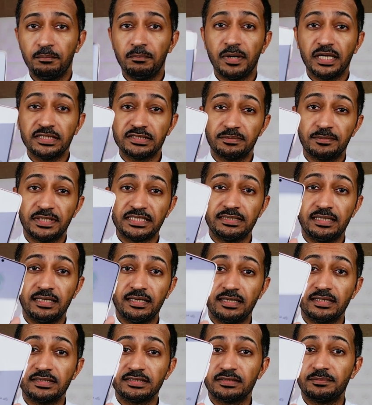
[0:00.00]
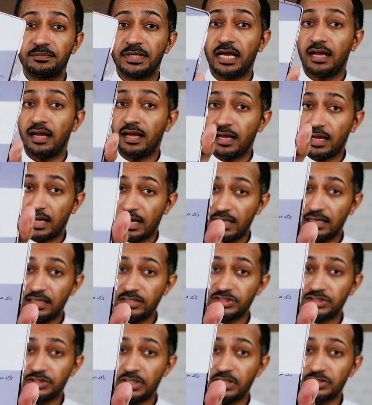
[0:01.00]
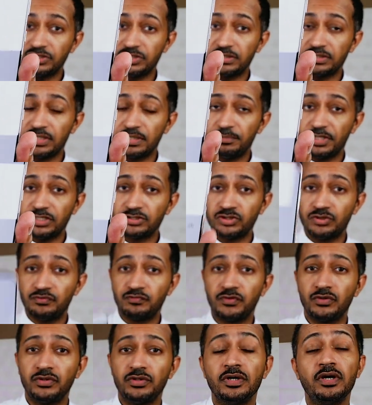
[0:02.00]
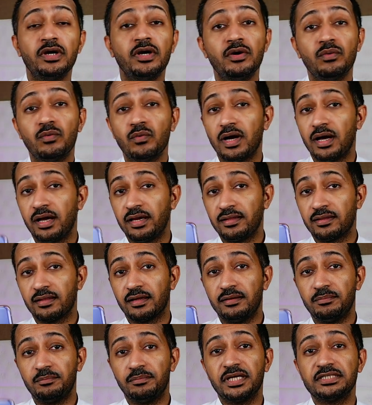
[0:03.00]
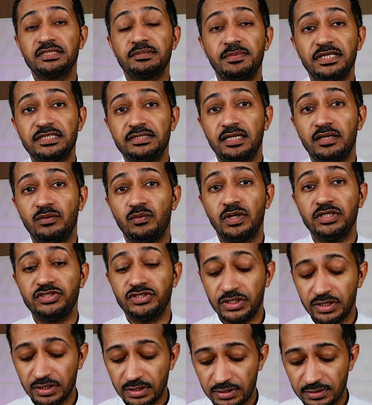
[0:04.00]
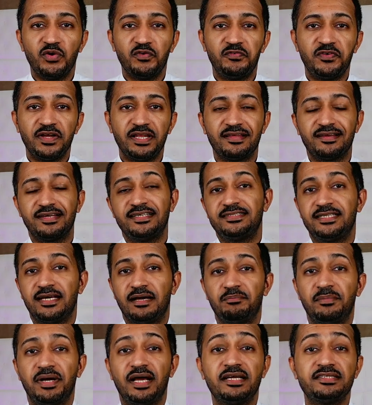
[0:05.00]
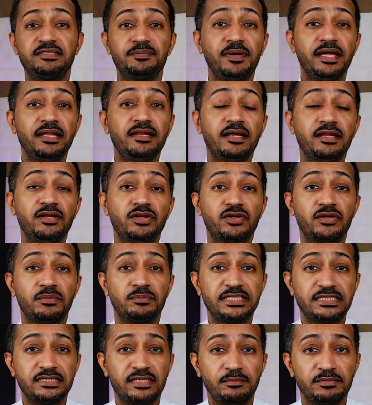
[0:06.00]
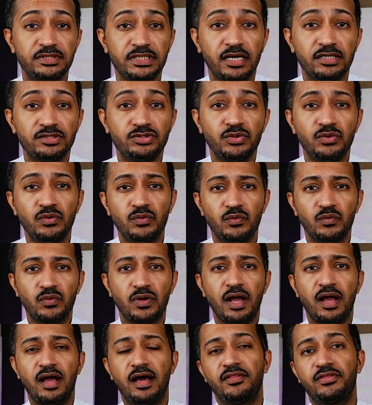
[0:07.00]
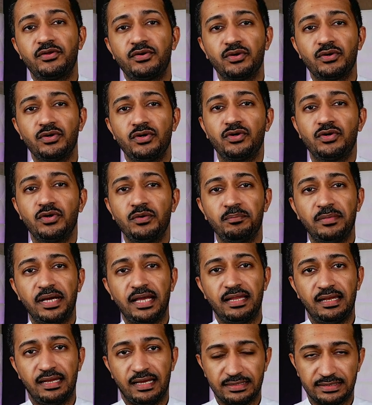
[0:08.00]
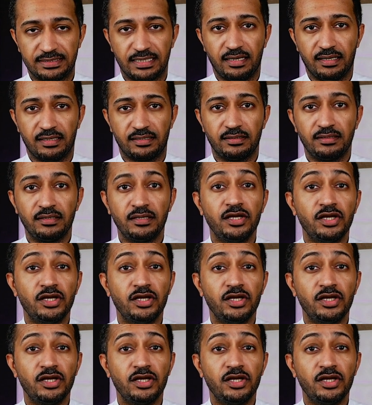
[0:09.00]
بصمه الاصبع على الشاشه زي ما تشوفون وايضا بصمه الوجه وفي الختام اتمنى انكم استمتعتوا وراح اذكر لكم الاسعار.